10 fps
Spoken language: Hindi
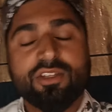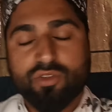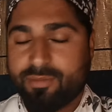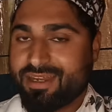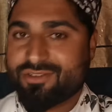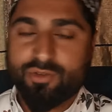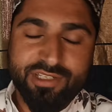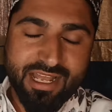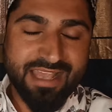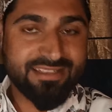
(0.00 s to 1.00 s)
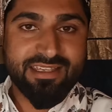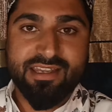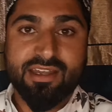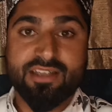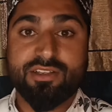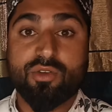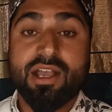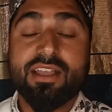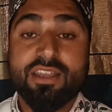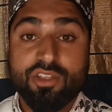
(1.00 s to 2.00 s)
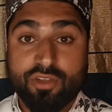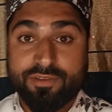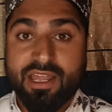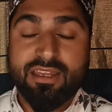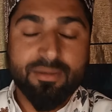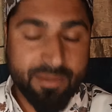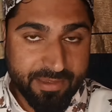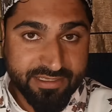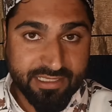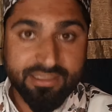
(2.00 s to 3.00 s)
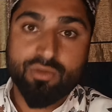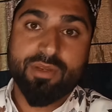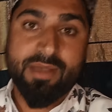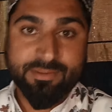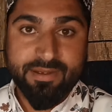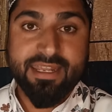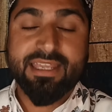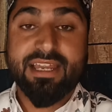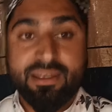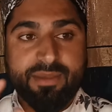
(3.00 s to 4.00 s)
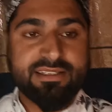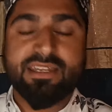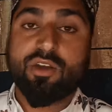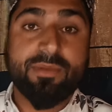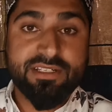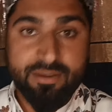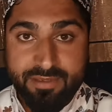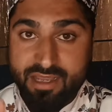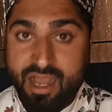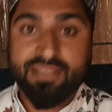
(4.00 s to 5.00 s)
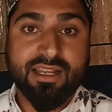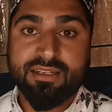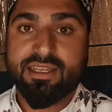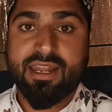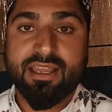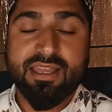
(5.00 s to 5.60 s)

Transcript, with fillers: तो मैंने सोचा ऐसे ही घर आ जाऊंगा तो फिलहाल अभी मैं चलता हूँ नमाज पढ़ने के लिए नमाज है नौ बजे अभी आधा घंटा रह